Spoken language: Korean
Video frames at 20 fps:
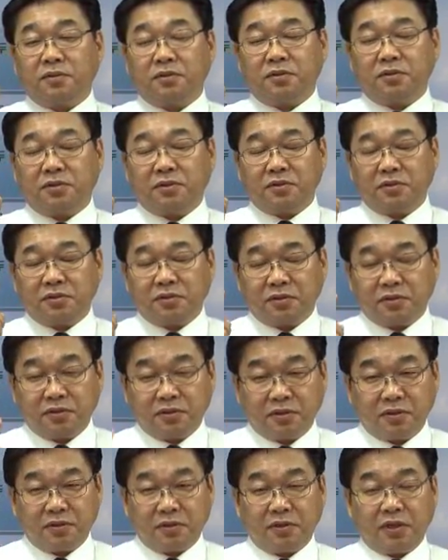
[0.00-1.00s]
어
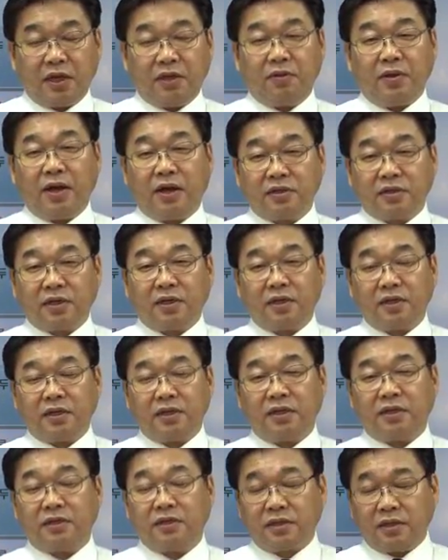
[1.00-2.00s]
어느 해외 학자가
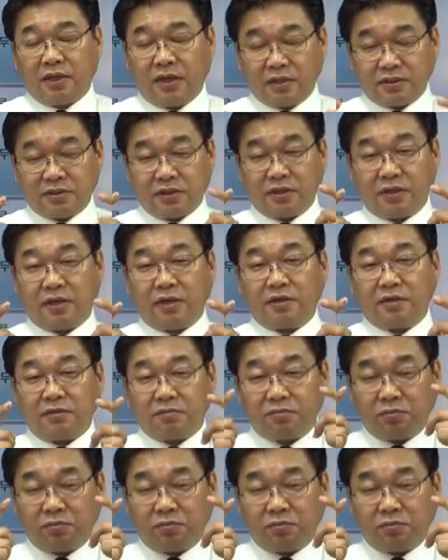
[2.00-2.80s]
학자가